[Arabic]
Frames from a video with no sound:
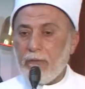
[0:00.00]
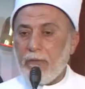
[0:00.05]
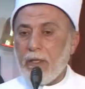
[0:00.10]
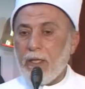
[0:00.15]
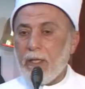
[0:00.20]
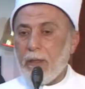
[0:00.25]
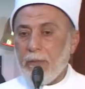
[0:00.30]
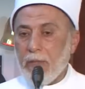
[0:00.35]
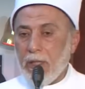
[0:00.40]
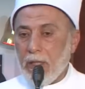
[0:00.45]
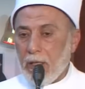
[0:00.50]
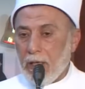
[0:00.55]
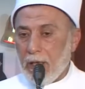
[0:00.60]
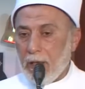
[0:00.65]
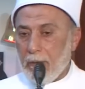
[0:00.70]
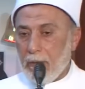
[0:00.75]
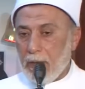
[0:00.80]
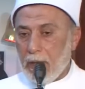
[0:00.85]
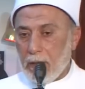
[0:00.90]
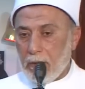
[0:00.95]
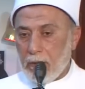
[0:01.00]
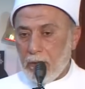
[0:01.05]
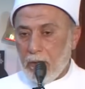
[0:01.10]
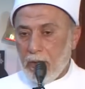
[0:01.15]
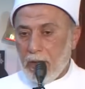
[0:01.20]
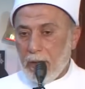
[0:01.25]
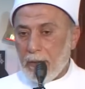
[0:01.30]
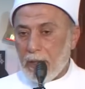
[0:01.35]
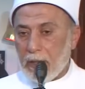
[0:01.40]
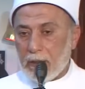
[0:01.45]
في جميع الأعمار
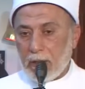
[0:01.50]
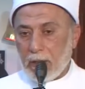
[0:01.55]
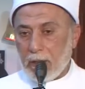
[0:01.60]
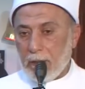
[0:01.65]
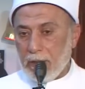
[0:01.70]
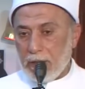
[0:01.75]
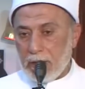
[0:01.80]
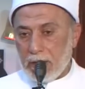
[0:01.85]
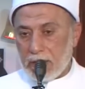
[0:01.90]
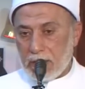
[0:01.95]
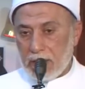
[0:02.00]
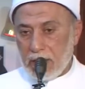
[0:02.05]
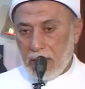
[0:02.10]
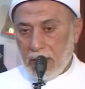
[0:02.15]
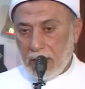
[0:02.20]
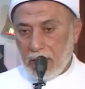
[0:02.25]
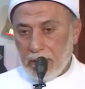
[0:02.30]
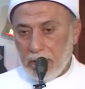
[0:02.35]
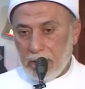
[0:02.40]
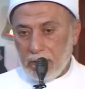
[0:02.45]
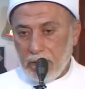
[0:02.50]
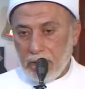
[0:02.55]
كلما اقتربت الساعة